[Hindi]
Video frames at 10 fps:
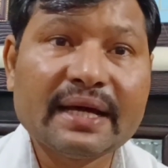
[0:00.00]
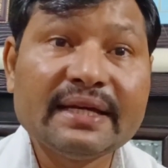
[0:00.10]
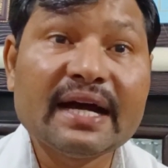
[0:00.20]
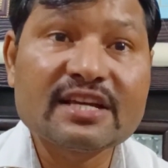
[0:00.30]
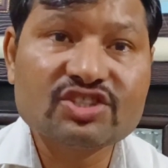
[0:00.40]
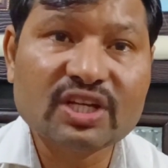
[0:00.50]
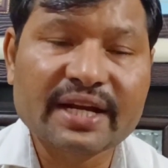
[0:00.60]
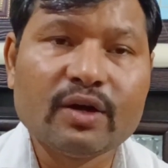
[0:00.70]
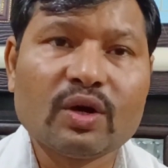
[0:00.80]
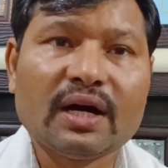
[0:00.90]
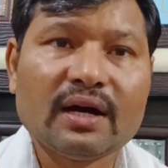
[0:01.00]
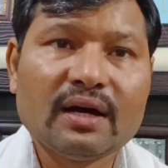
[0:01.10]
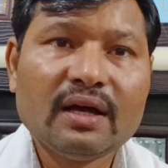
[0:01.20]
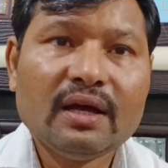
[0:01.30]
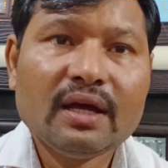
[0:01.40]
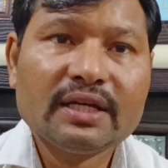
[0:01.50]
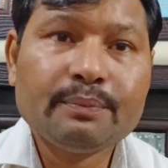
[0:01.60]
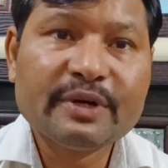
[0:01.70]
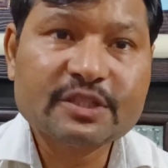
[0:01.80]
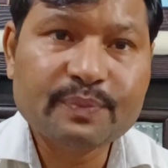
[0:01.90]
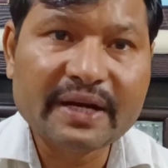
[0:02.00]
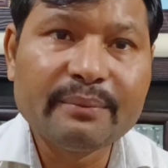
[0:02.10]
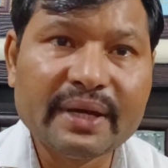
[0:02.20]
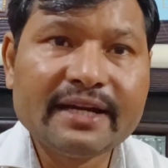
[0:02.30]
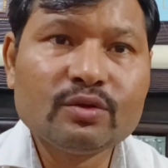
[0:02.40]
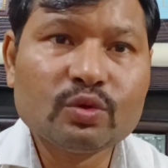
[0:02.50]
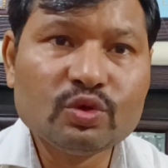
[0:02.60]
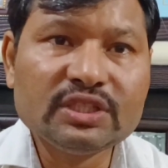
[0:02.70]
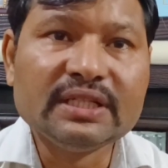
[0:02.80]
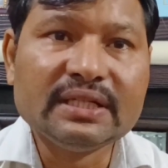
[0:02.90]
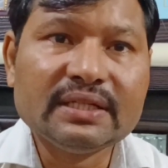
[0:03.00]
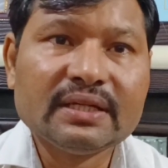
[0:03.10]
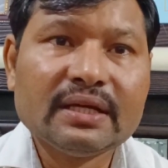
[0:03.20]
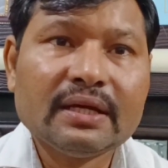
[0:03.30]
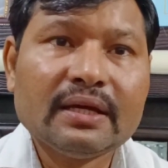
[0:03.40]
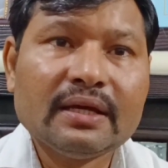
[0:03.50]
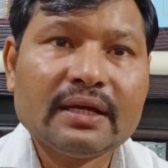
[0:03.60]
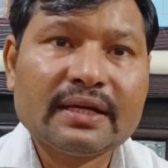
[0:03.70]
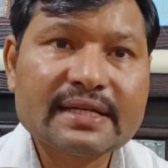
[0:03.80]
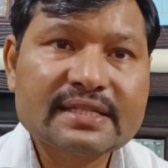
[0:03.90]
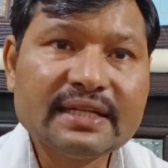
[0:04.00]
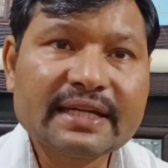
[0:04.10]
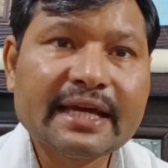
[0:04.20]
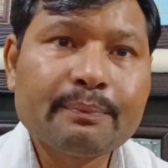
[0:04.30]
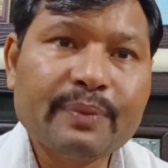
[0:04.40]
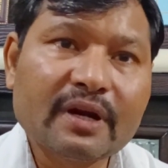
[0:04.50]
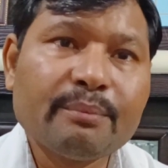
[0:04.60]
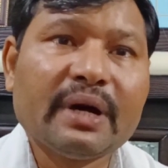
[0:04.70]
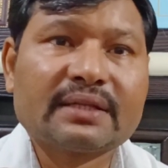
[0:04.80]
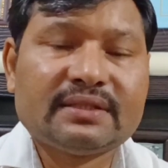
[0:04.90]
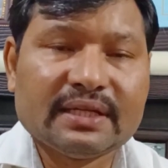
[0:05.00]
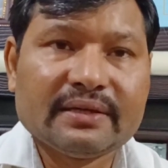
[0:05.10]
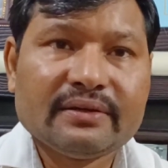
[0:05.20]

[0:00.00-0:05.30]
ही आश्चर्य होगा कि बचपन में जी कृष्ण के परम भक्त थे